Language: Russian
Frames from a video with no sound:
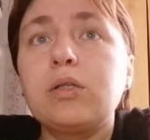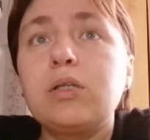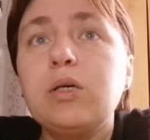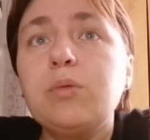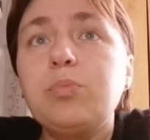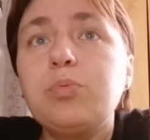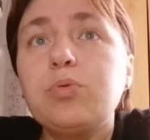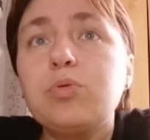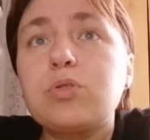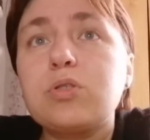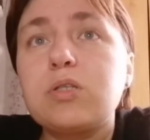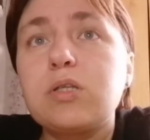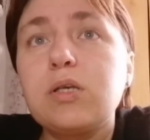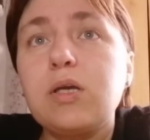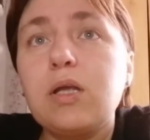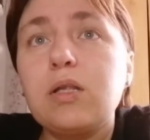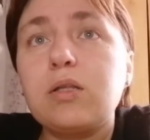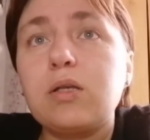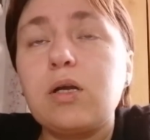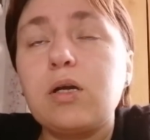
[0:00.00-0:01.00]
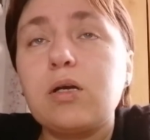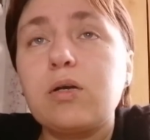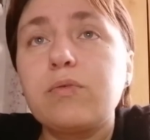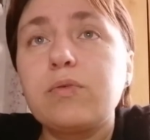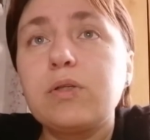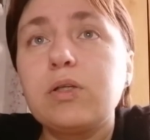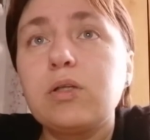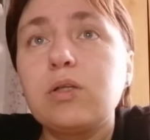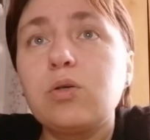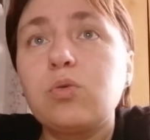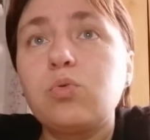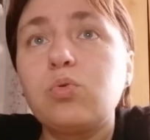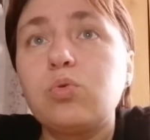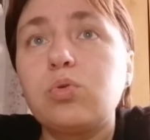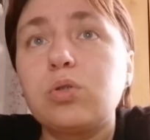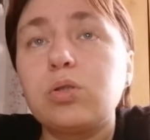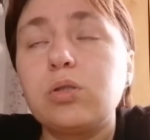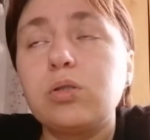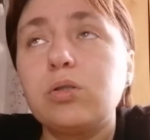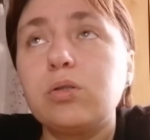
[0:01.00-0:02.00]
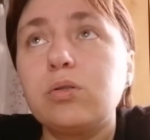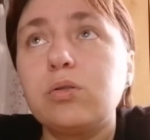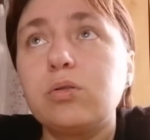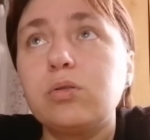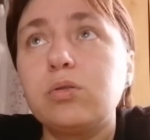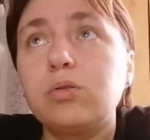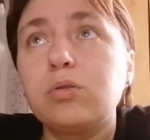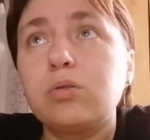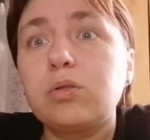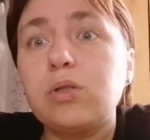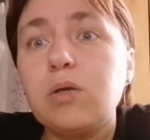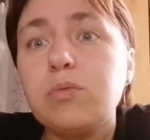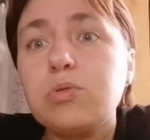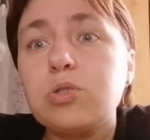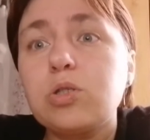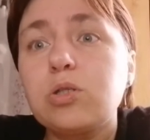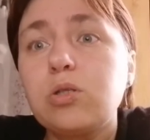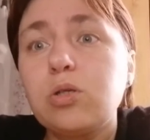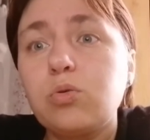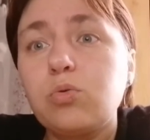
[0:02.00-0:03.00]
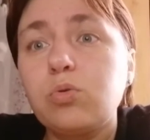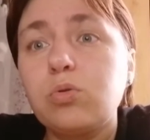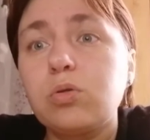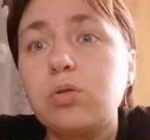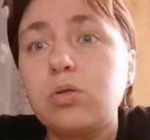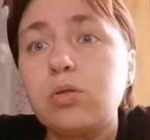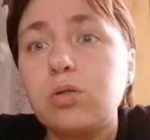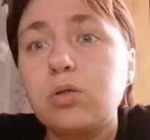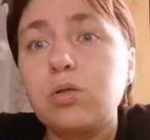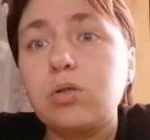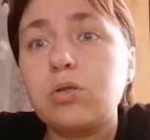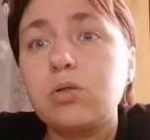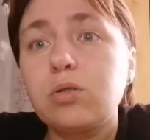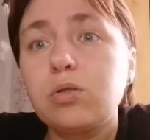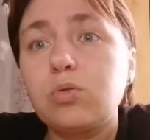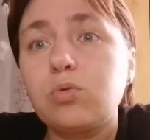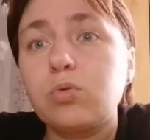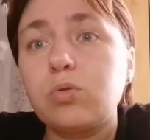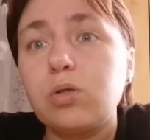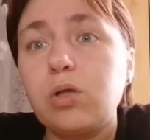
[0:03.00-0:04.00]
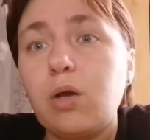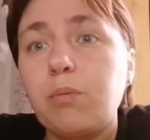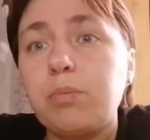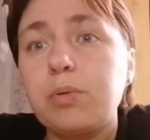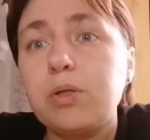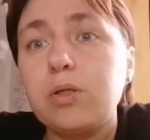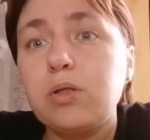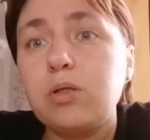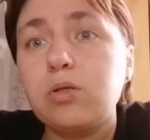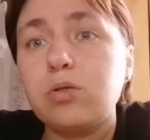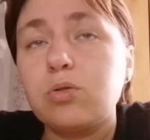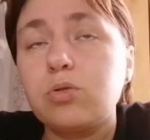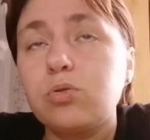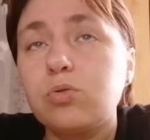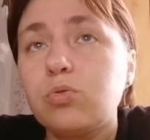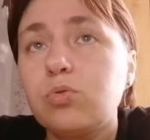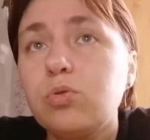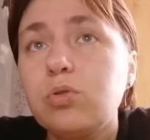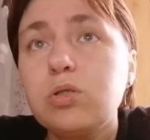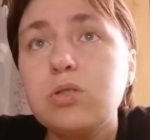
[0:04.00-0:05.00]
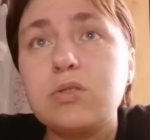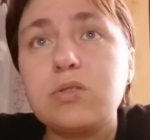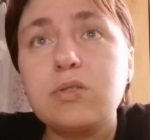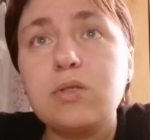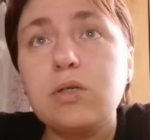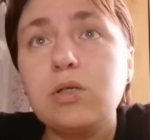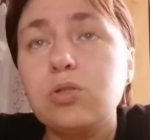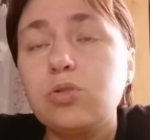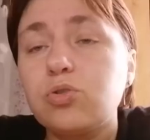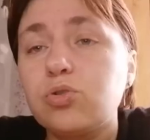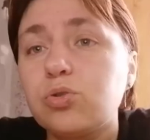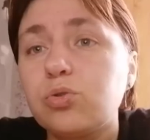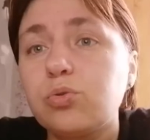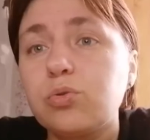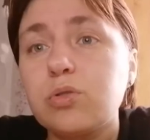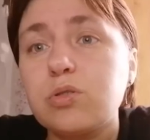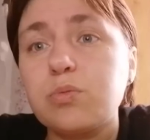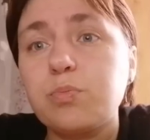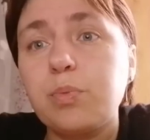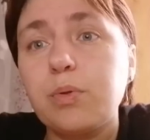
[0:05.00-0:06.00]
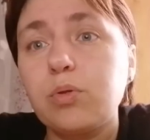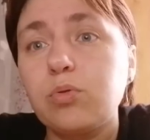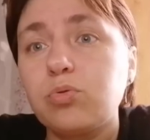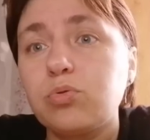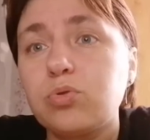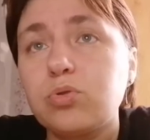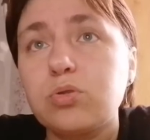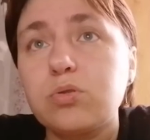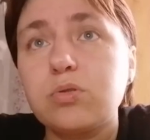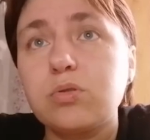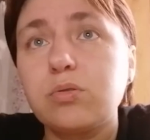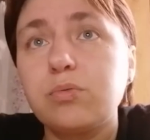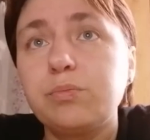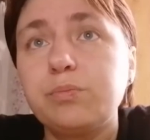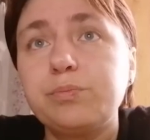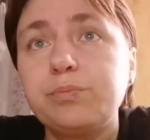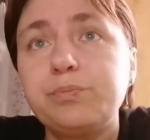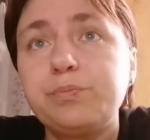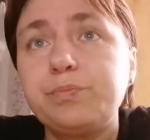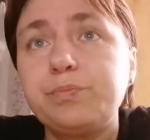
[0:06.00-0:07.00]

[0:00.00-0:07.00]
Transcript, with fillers: Где будет стоять раковина на кухне? Там же, где кухонный гарнитур я планирую, но не знаю, что у нас получится.